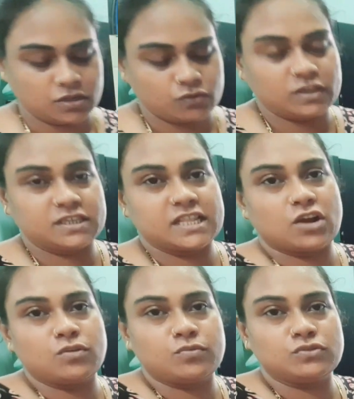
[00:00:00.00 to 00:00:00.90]
তো এই যে
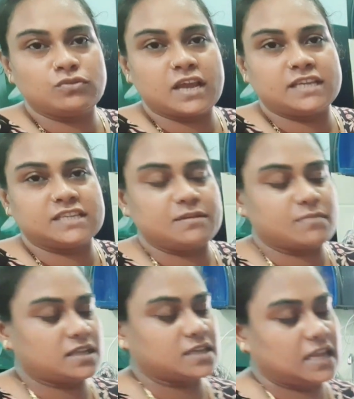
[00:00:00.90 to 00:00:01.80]
দেখো বন্ধুরা এই যে এই
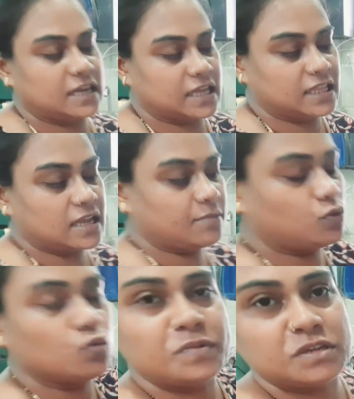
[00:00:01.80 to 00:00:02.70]
মাছ আর এখান থেকে আমি
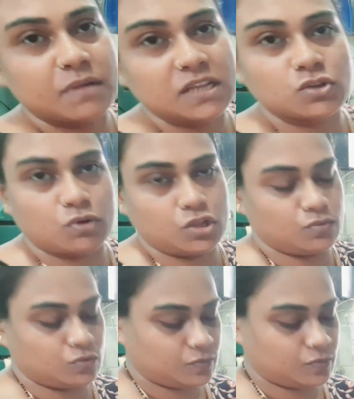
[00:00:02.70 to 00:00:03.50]
দু পিস মাছ করে দেবো